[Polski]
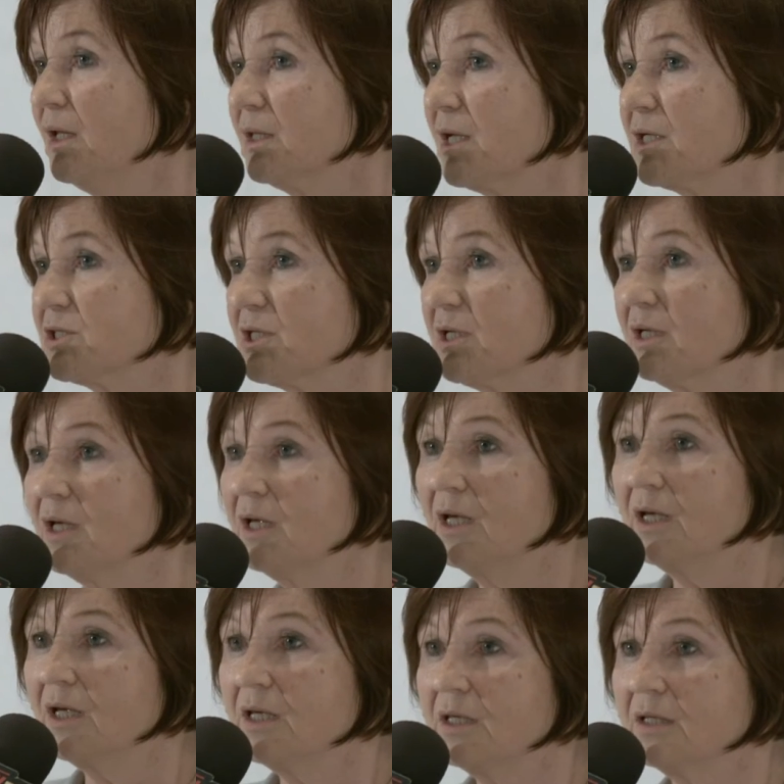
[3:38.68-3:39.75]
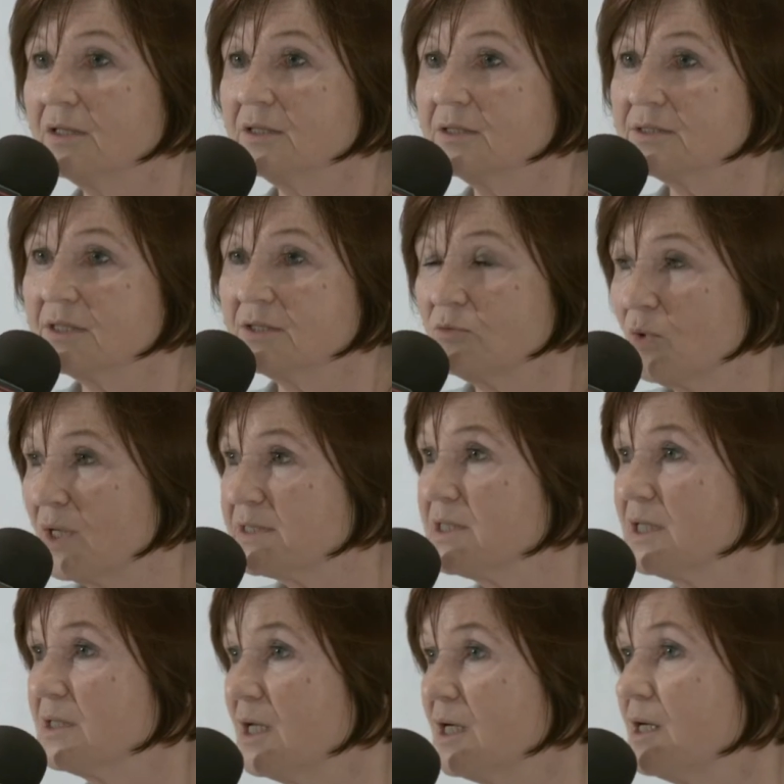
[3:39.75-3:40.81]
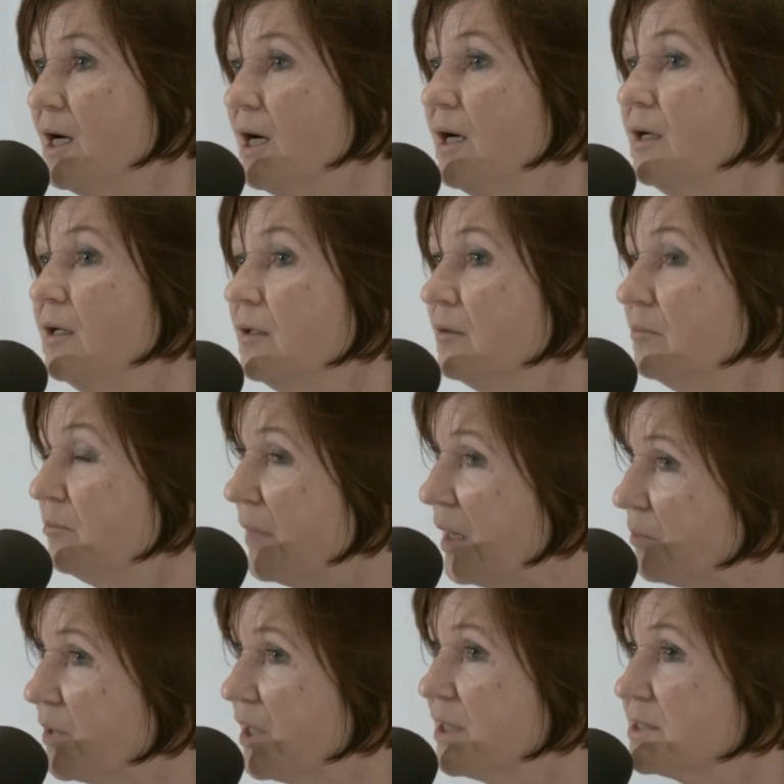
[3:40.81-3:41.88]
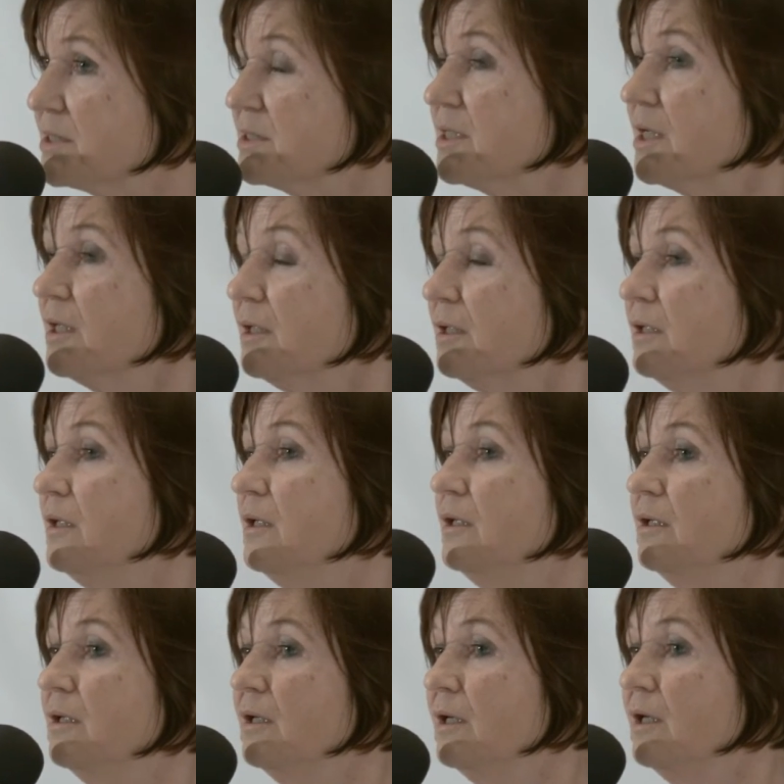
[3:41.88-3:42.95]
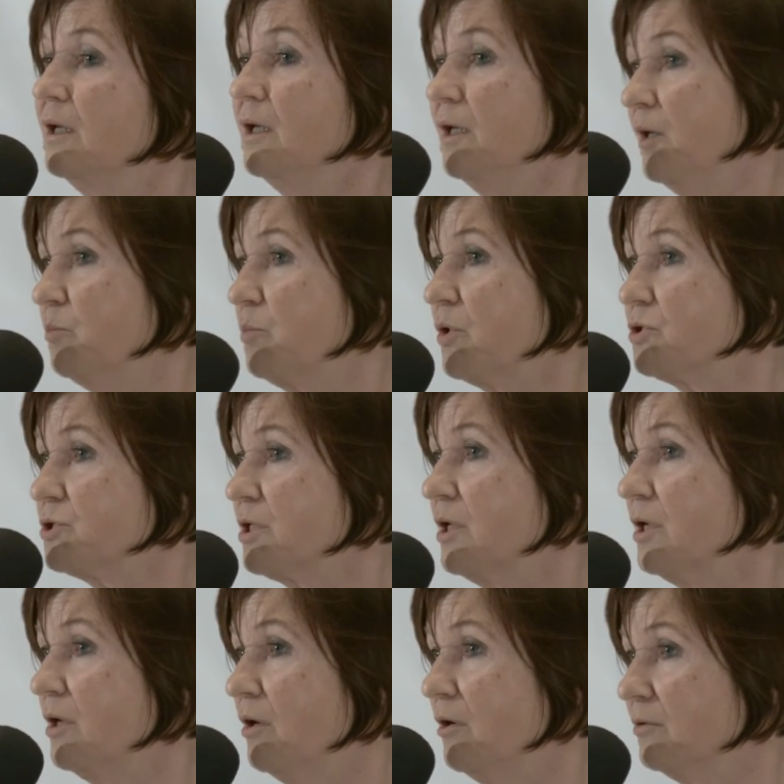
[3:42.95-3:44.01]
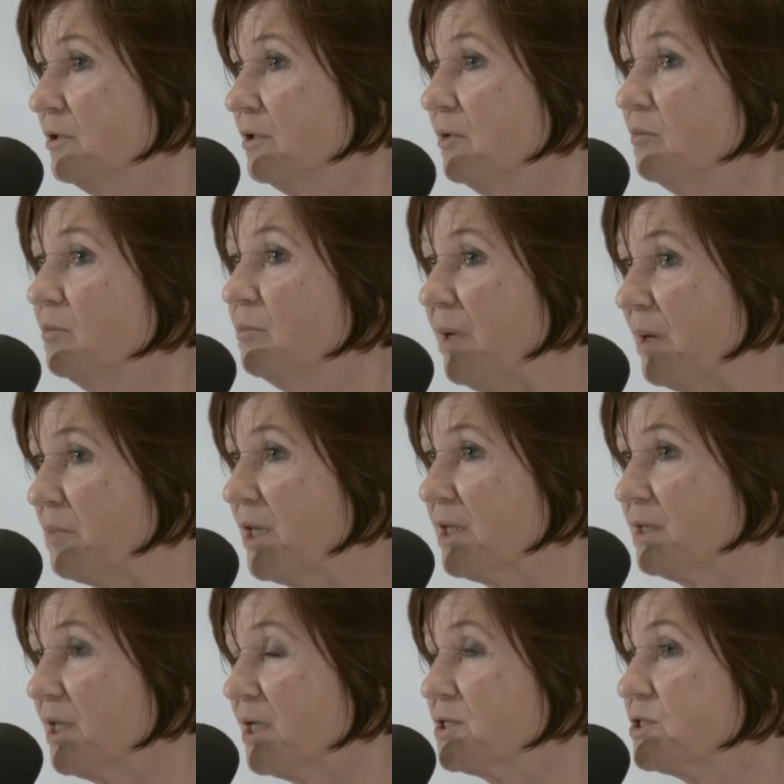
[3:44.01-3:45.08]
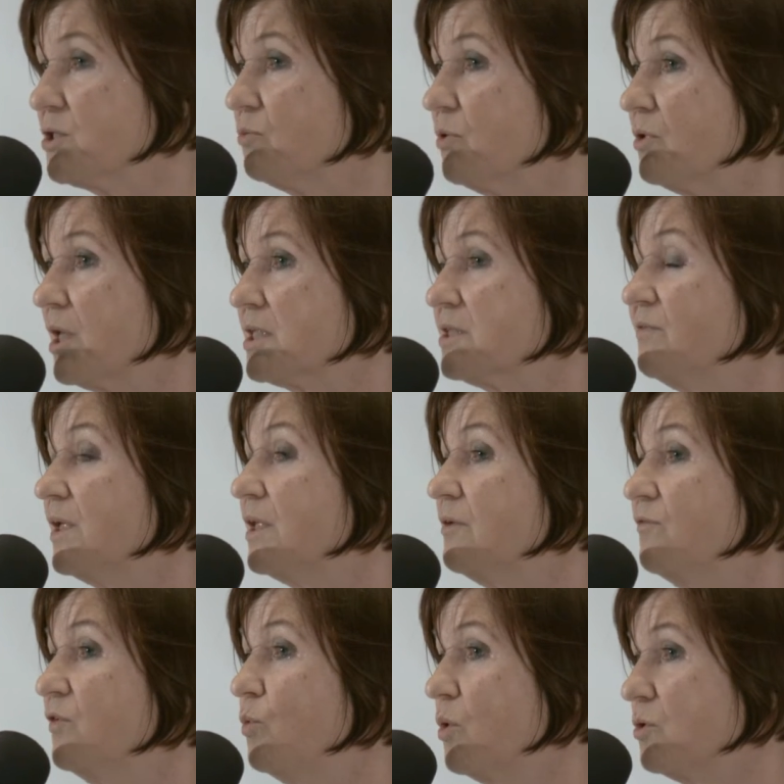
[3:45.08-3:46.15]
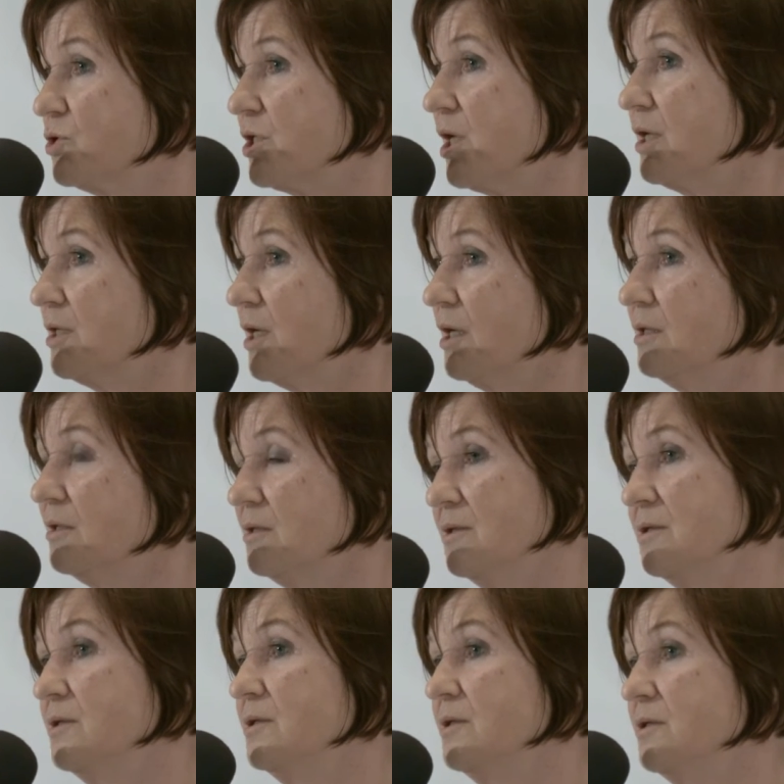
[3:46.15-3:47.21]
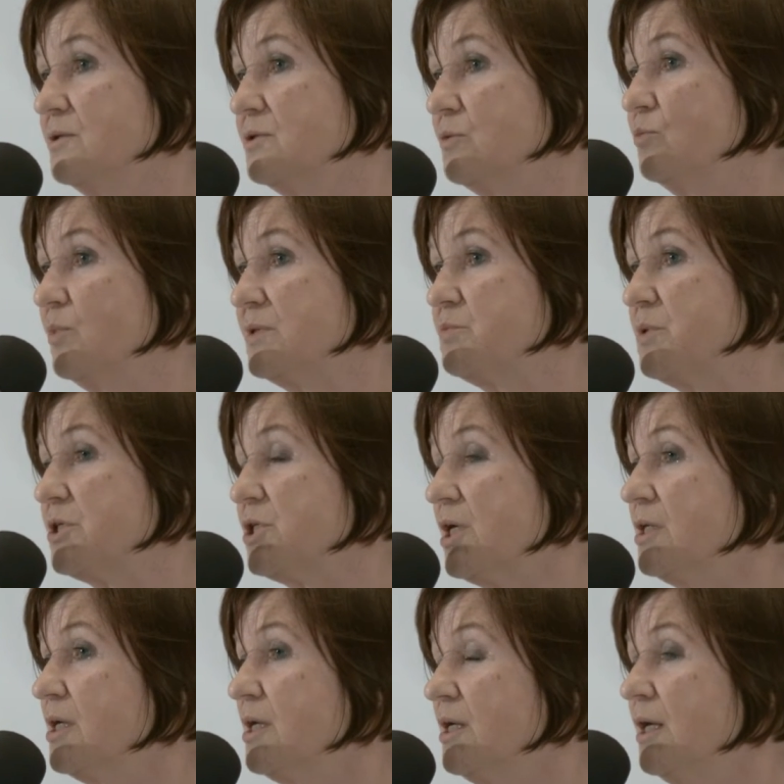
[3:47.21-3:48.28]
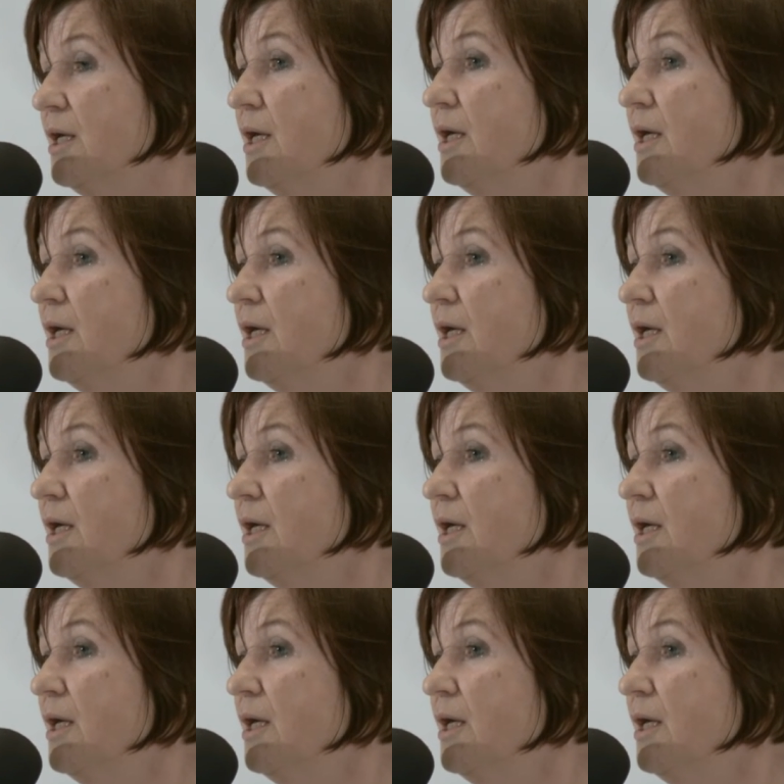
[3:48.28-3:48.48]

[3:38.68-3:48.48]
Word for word: Także y, sytuacja taka ma miejsce i, i proszę o tym pamiętać. Są to tak zwane wyłączenia z ubezpieczenia,